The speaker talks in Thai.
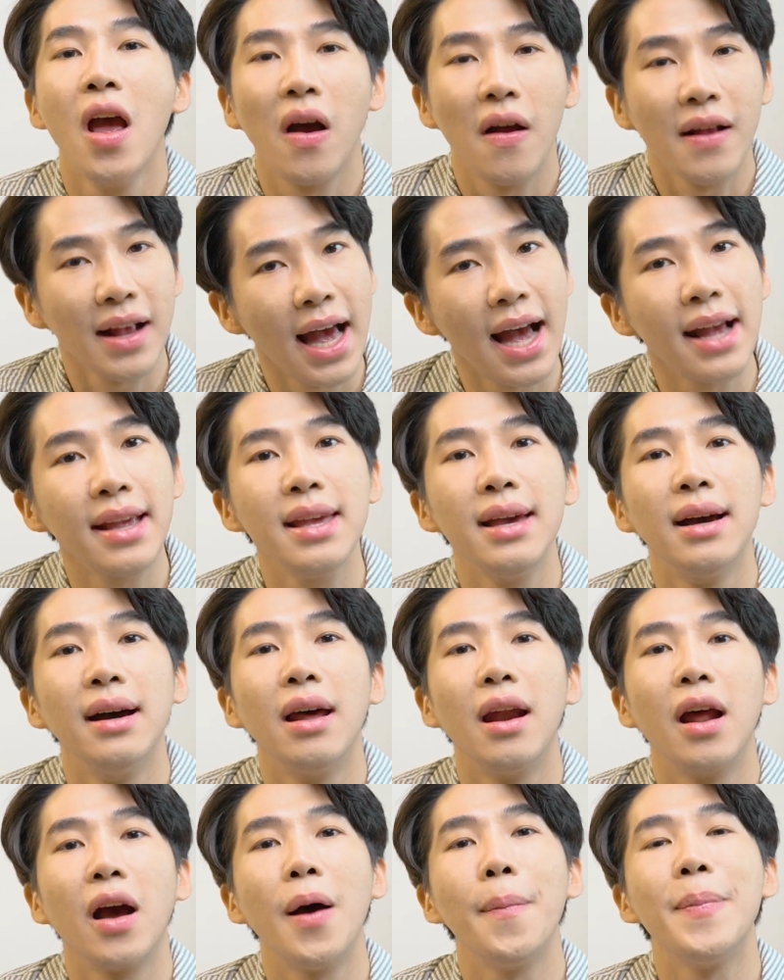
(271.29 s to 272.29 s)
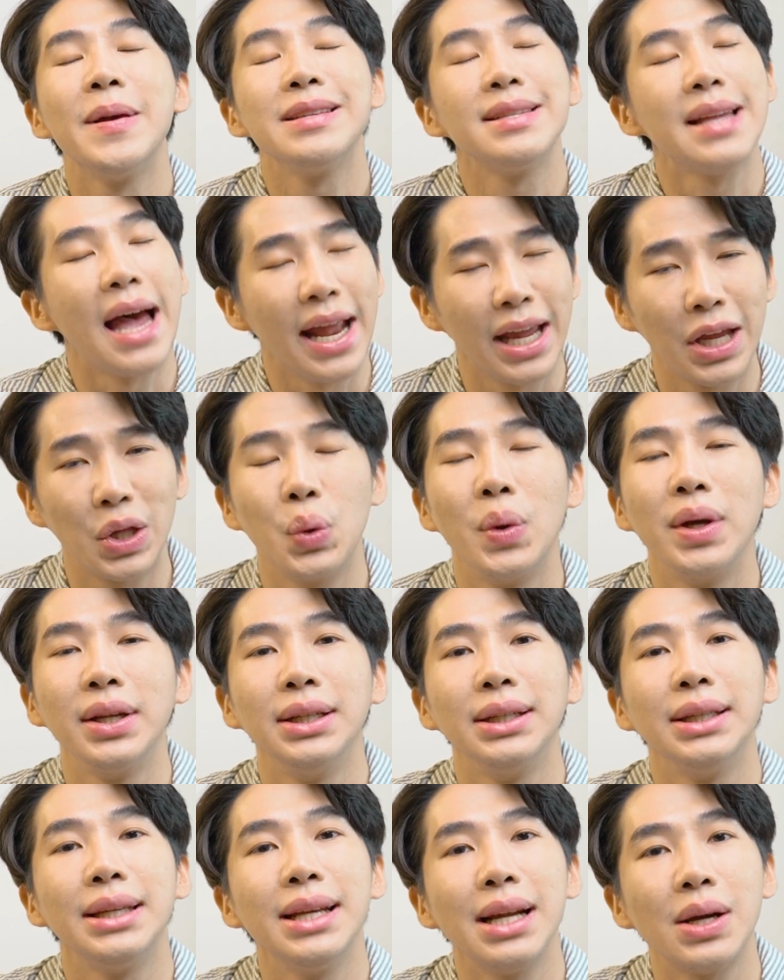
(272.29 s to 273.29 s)
ค่อนข้างเยอะแล้วก็เป็นสารอีกตัว
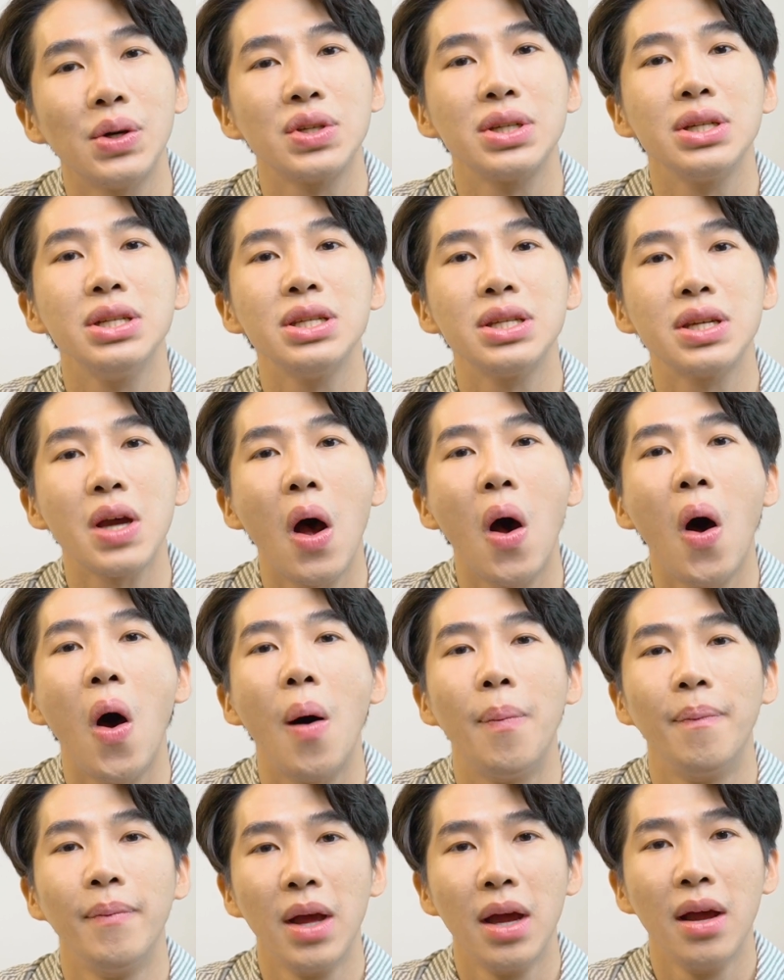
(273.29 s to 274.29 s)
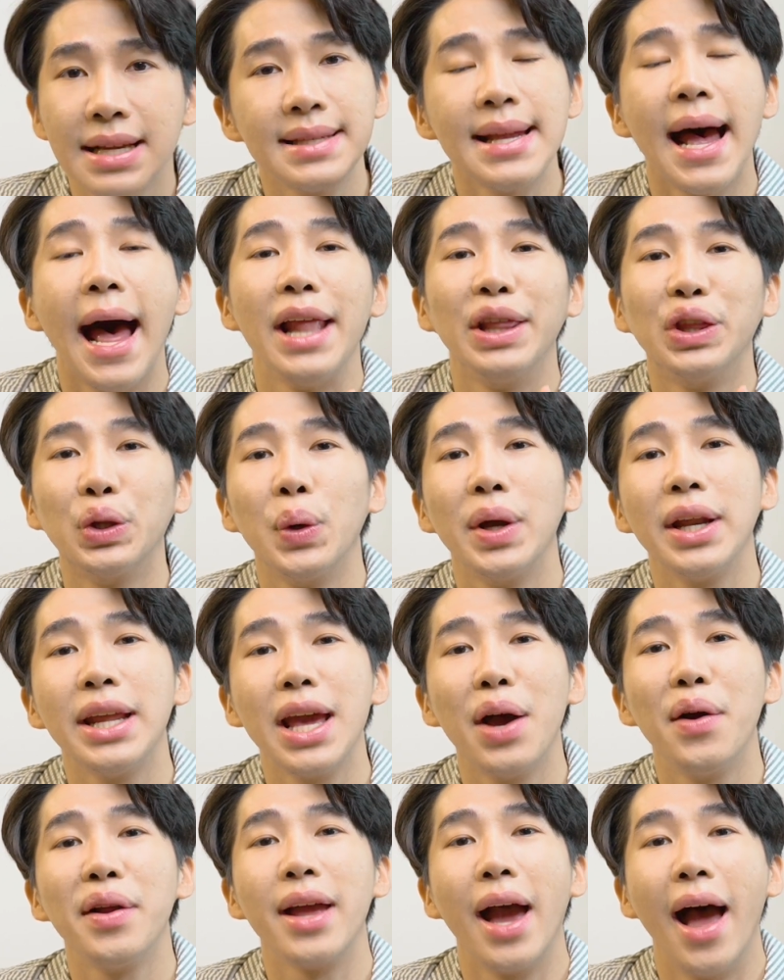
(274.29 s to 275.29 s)
หนึ่งที่เราชื่นชอบสารตัว
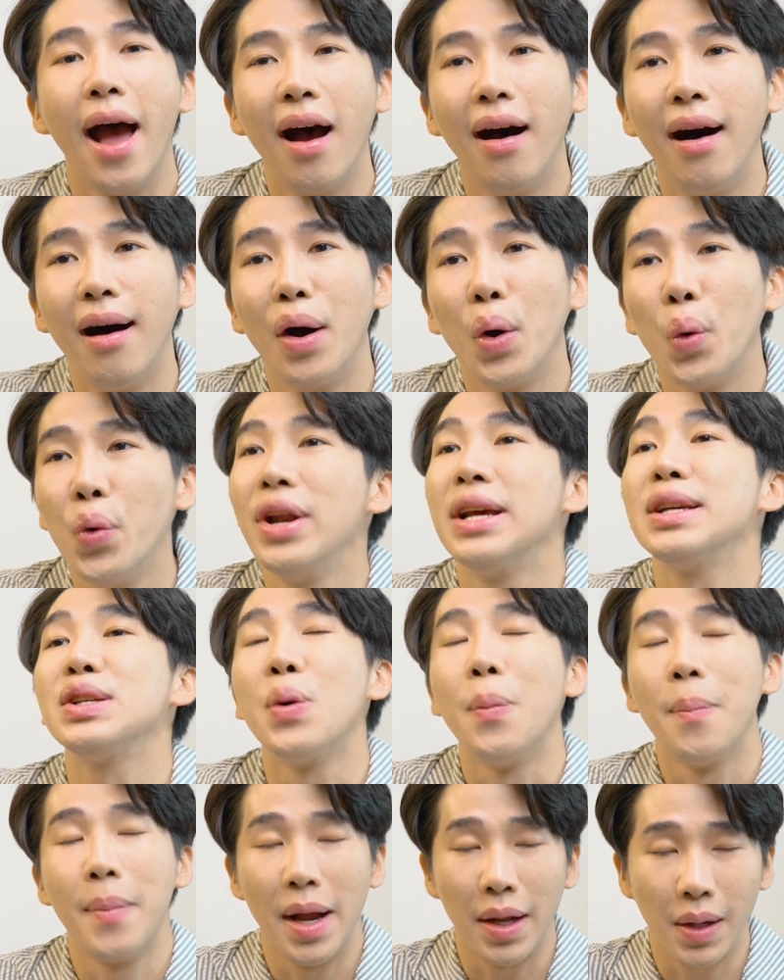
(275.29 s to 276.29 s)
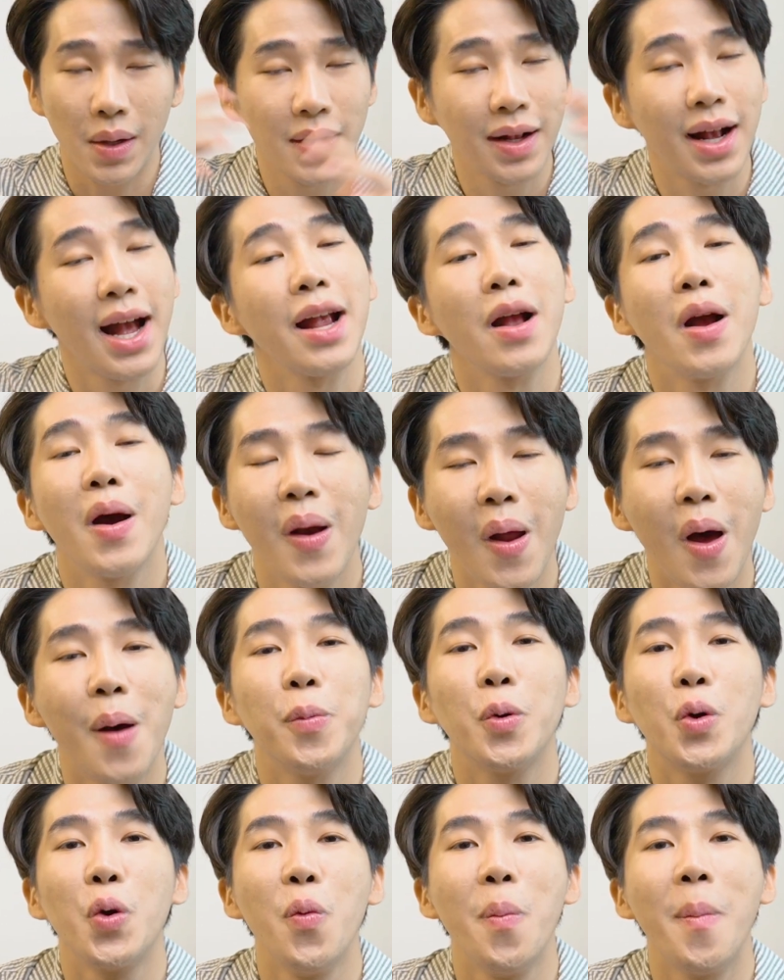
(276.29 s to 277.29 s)
เดียวเนี่ยคุณสมบัติค่อนข้างครอ
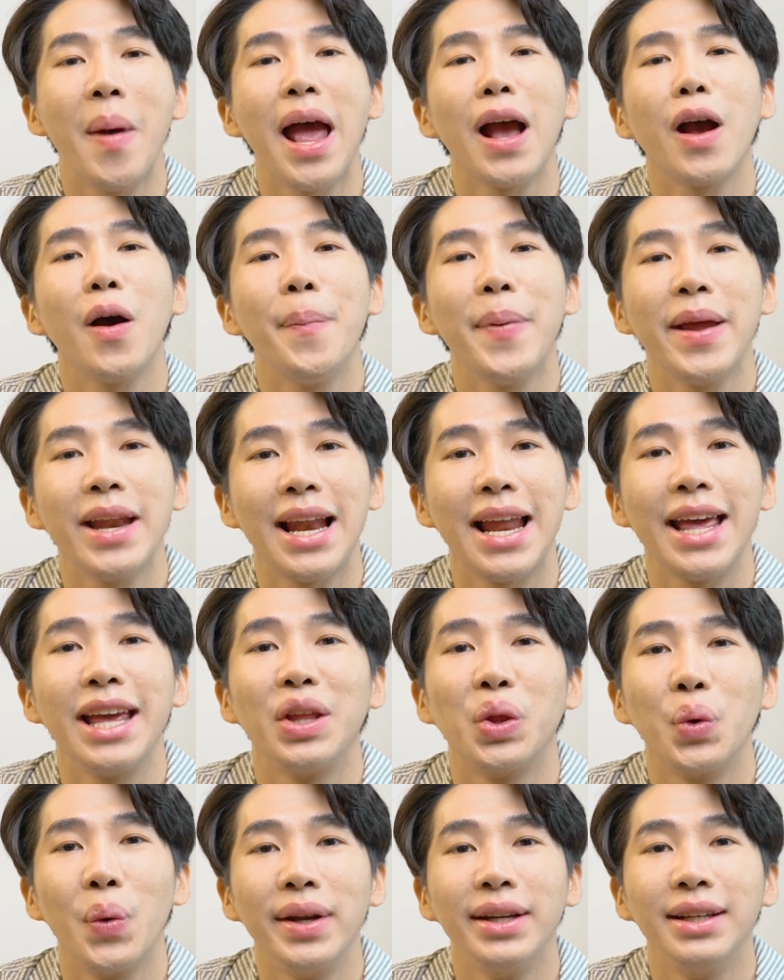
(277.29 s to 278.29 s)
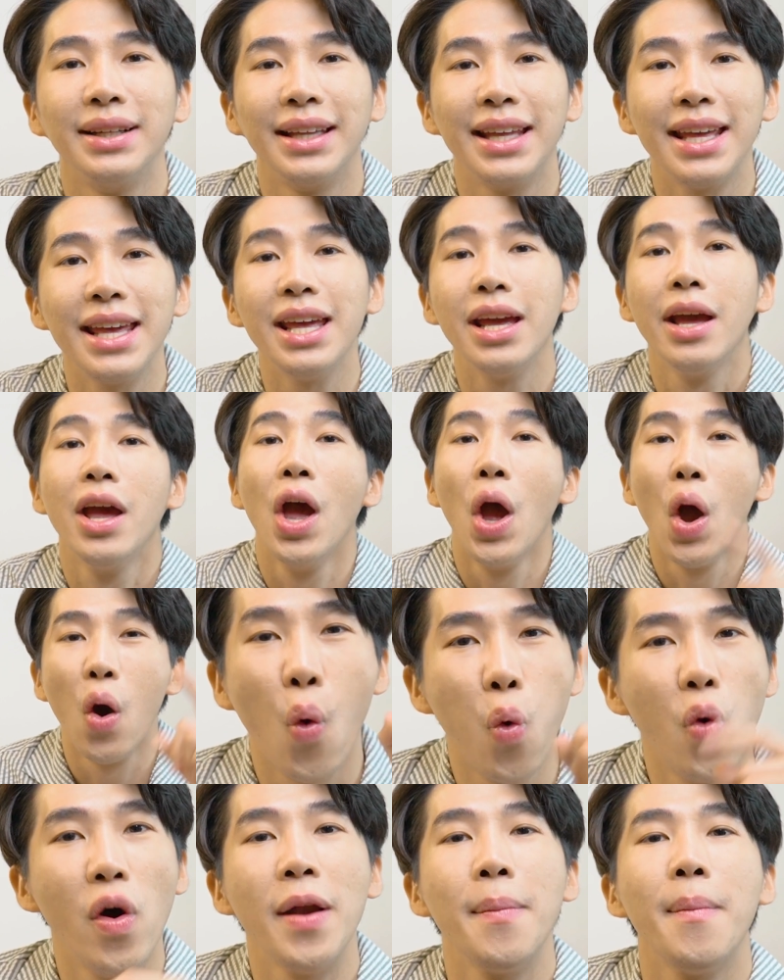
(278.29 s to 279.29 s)
บคลุมมากก็เป็นอะไรอีกตัวหนึ่งที่
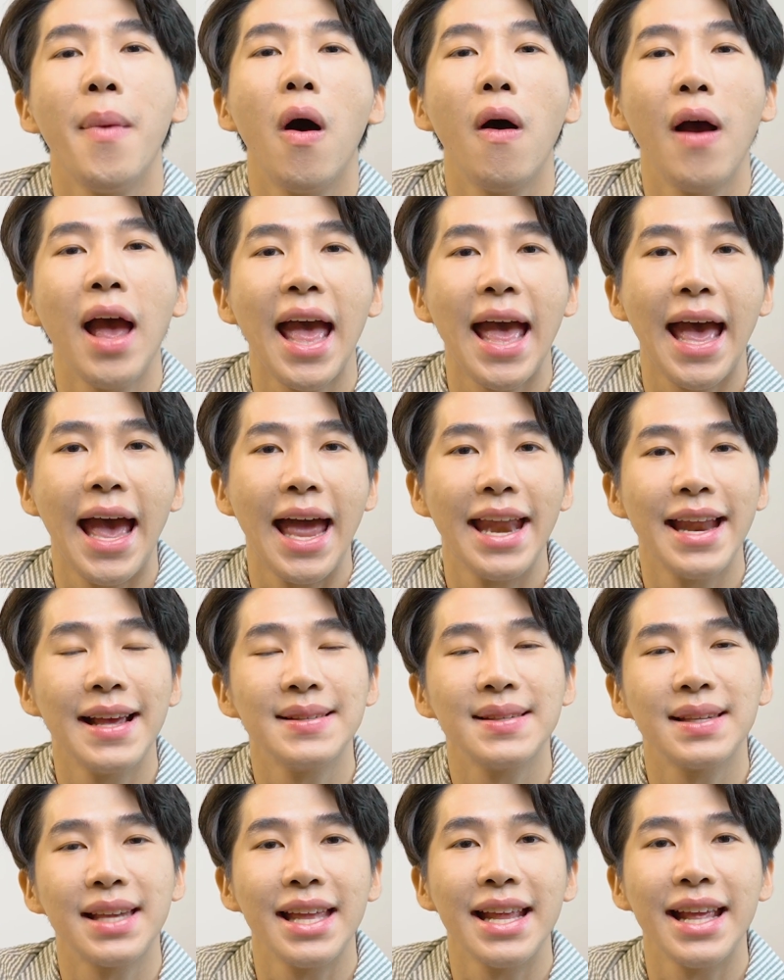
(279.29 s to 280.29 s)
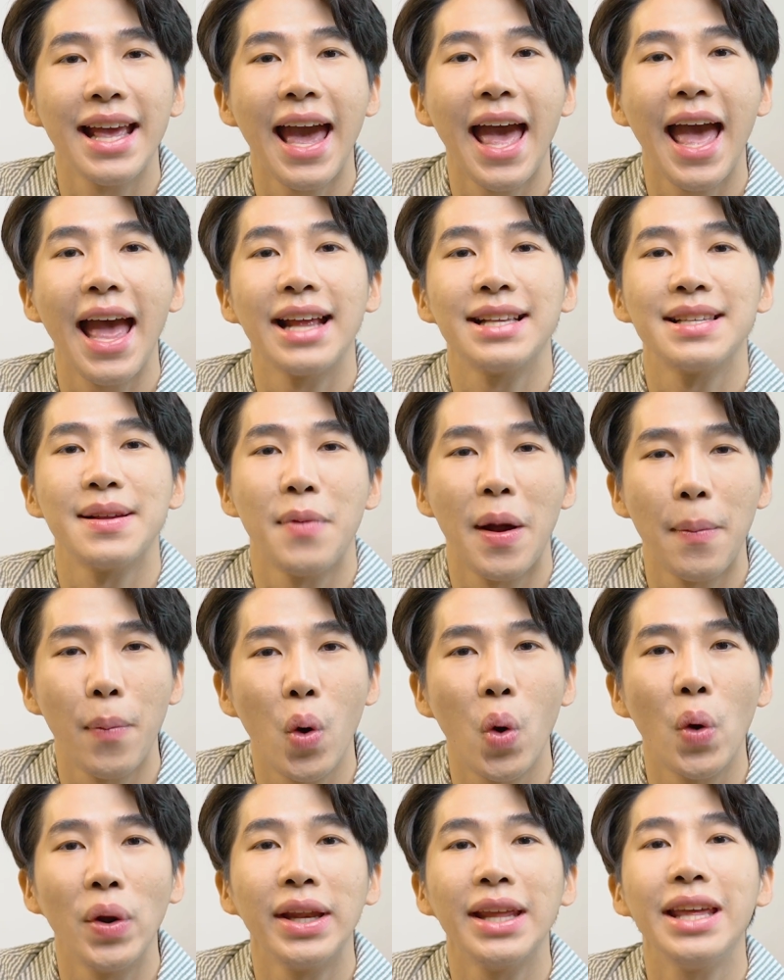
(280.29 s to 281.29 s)
ควรมองหาในสกินแคร์สำหรับ
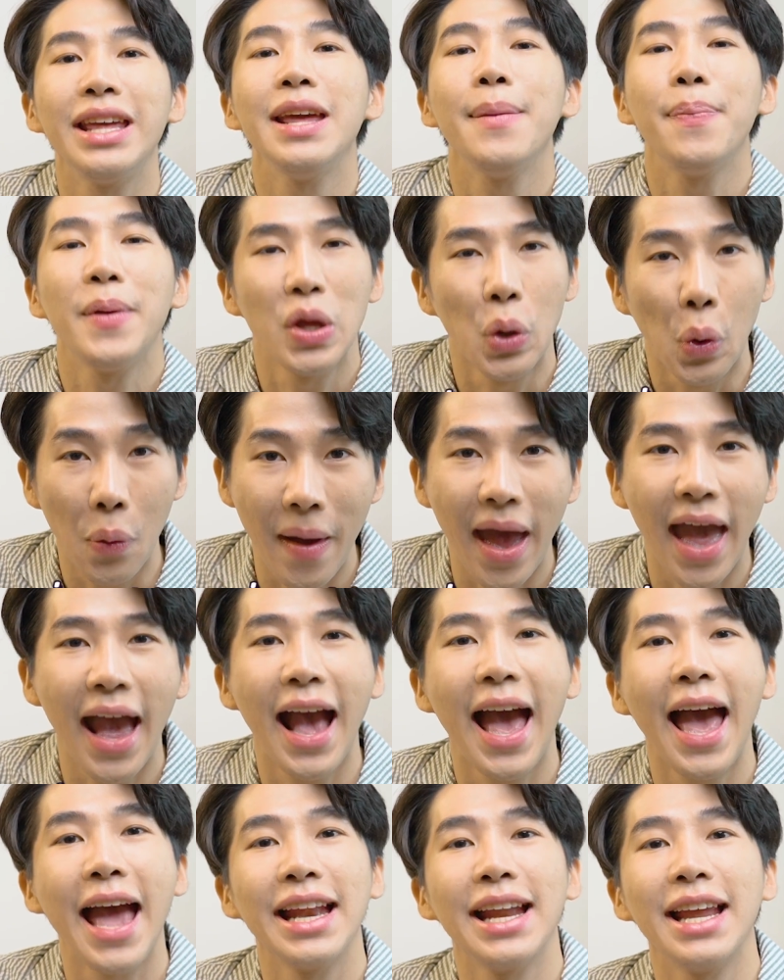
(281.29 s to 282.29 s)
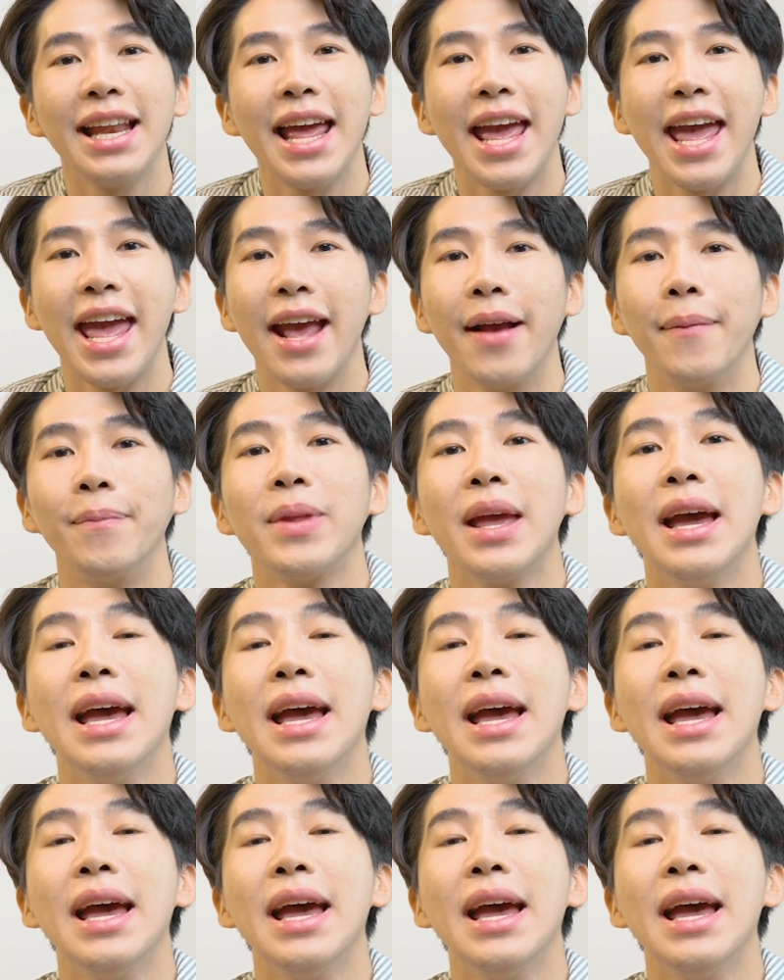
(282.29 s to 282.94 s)
คนที่ผิวแพ้ง่ายนั่นเอง